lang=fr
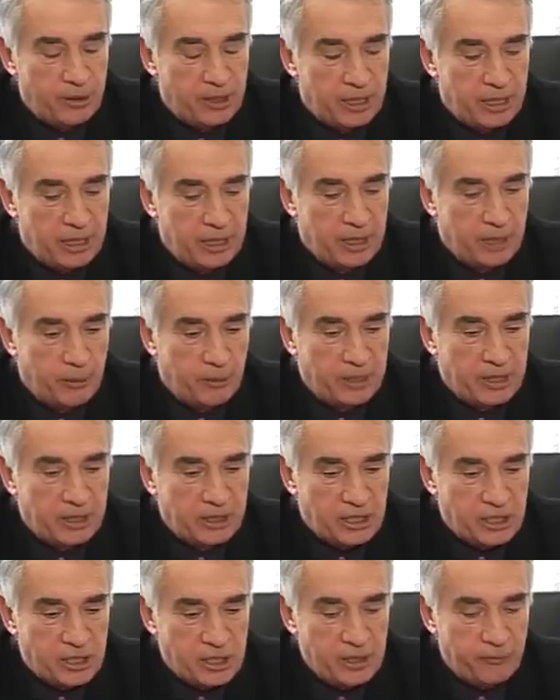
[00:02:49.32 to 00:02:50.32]
on a, on a
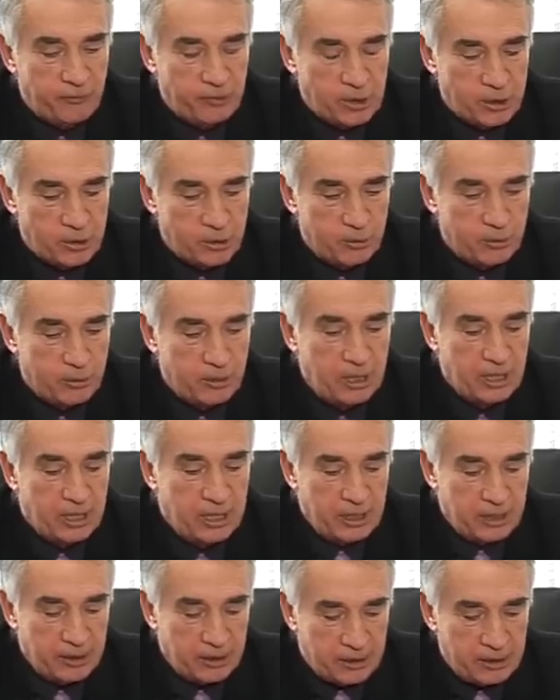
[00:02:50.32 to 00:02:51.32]
des chiffres qui sont
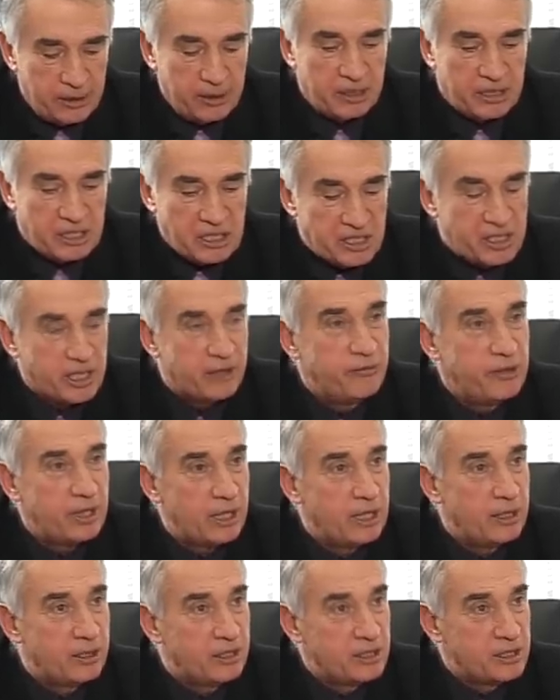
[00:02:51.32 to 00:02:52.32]
qui,
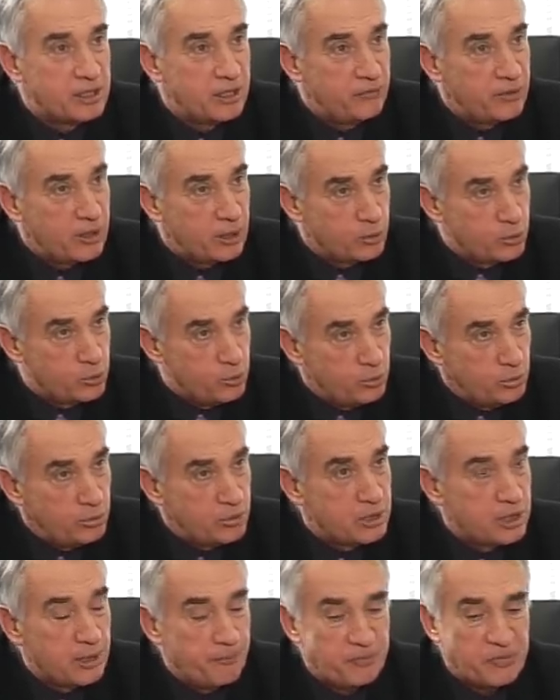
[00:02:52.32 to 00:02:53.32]
s'avèrent
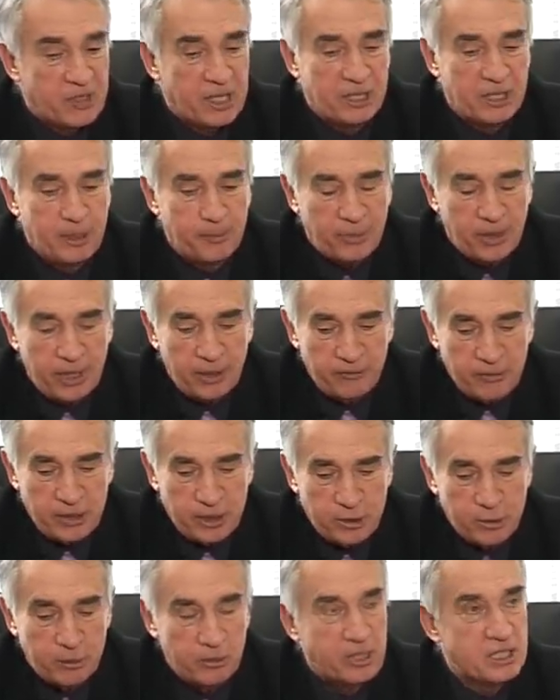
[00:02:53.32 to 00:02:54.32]
justes et des
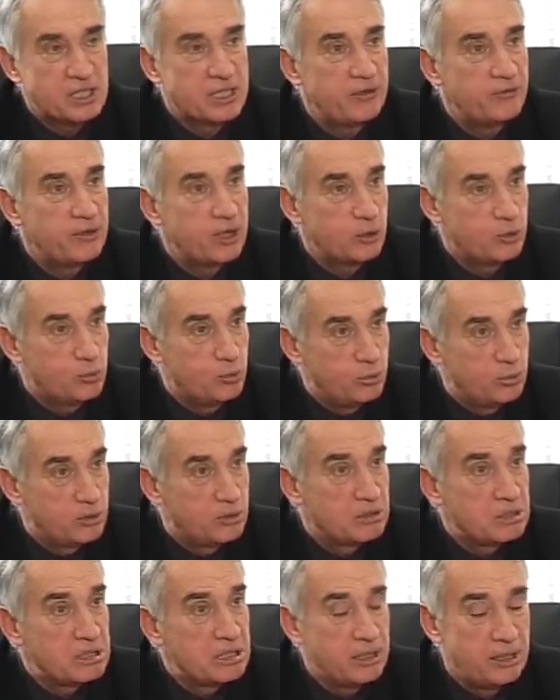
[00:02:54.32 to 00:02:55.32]
prévisions qui s'avèrent
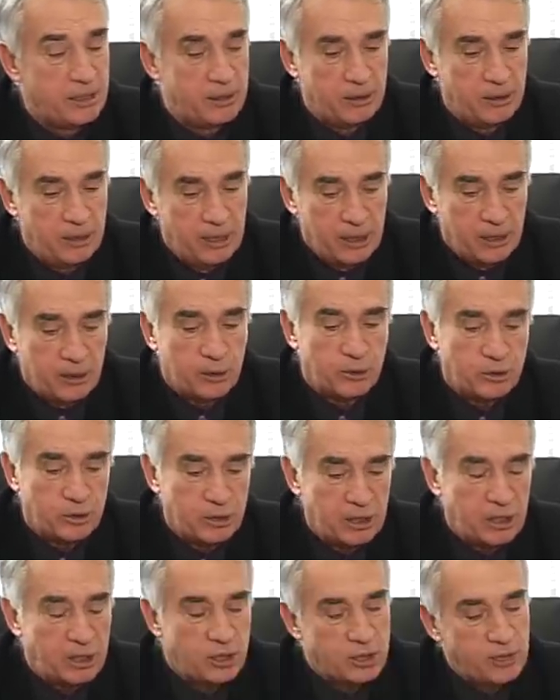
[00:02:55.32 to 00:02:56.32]
justes. Euh, quand je
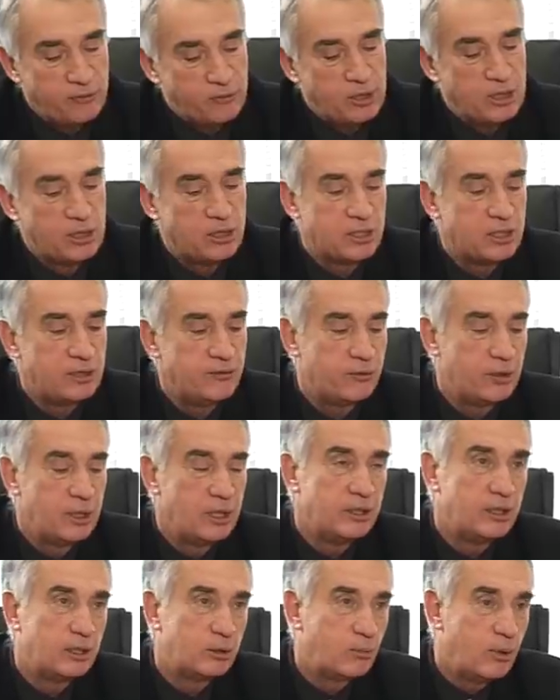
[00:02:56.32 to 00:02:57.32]
dis des chiffres, c'est des chiffres
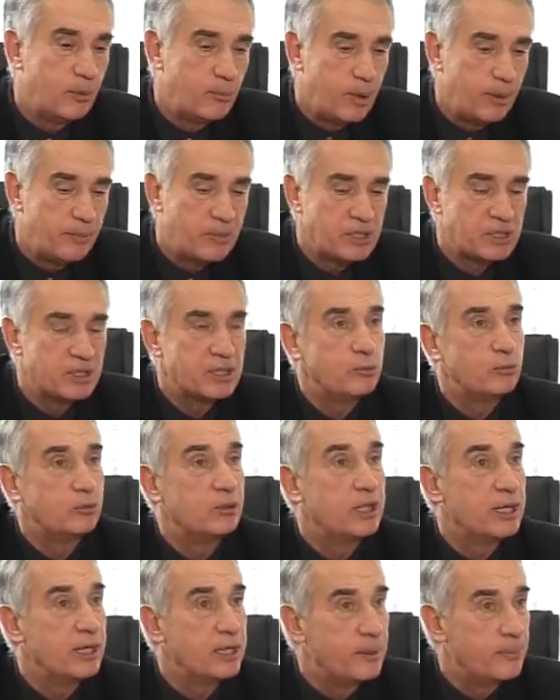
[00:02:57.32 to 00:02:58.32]
des trois mois passés ou de
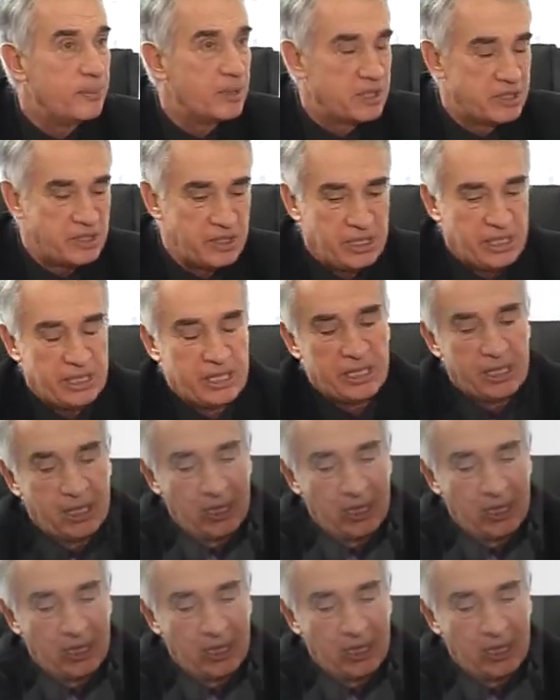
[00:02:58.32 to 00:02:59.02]
l'année passée